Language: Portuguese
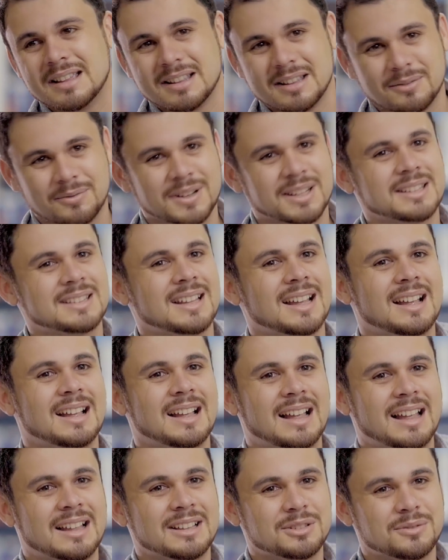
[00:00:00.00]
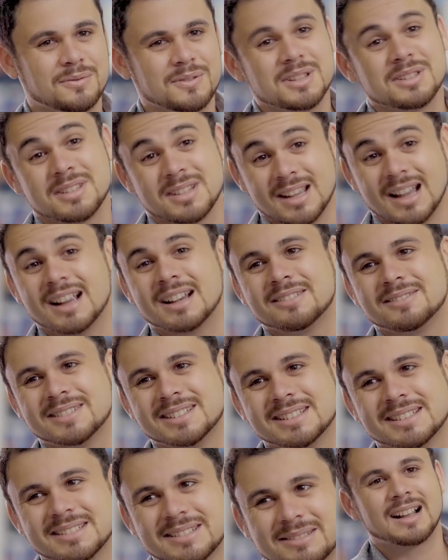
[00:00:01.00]
enfrentar a difícil e
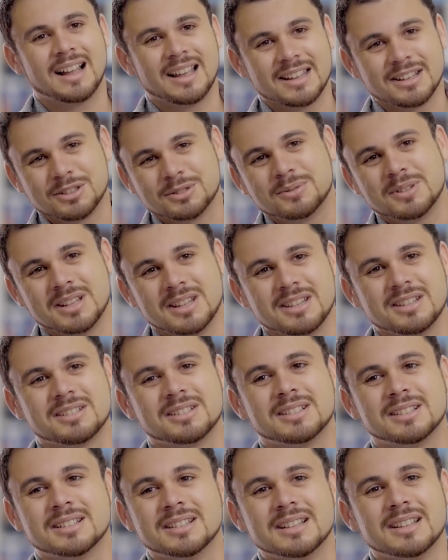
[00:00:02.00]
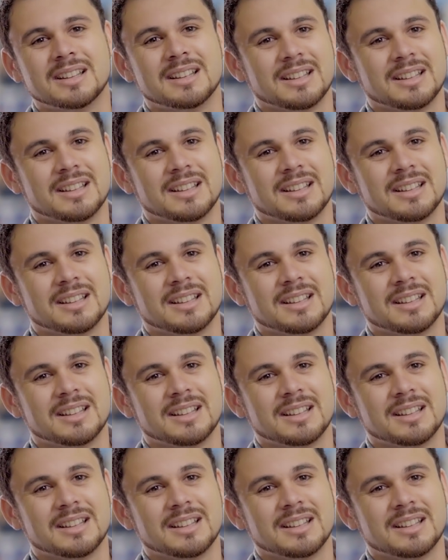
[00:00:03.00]
árdua carreira jurídica